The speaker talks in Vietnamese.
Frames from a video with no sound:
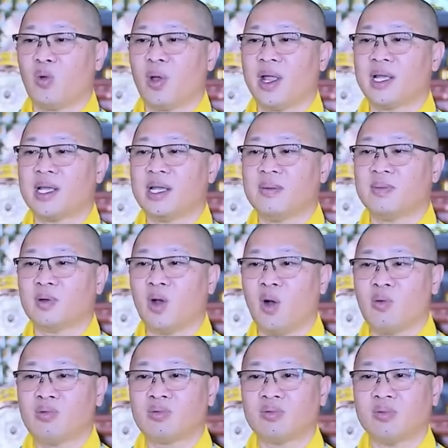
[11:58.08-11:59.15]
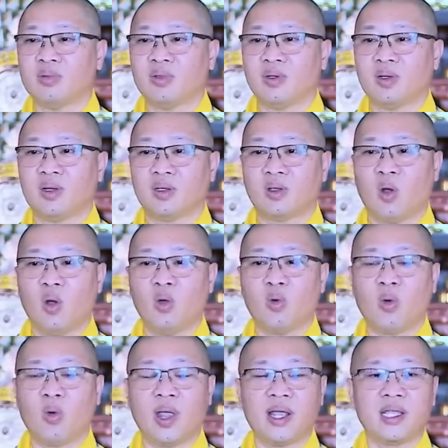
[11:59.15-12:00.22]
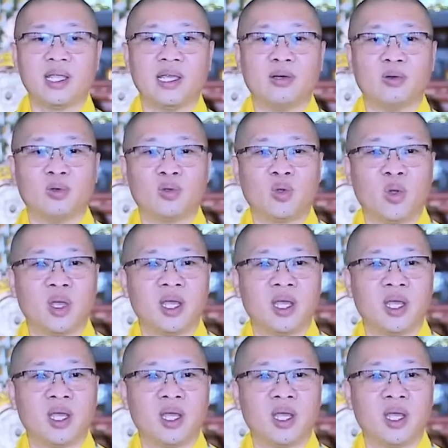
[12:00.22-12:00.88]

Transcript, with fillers: Thói quen ghim gút, thói quen nhiều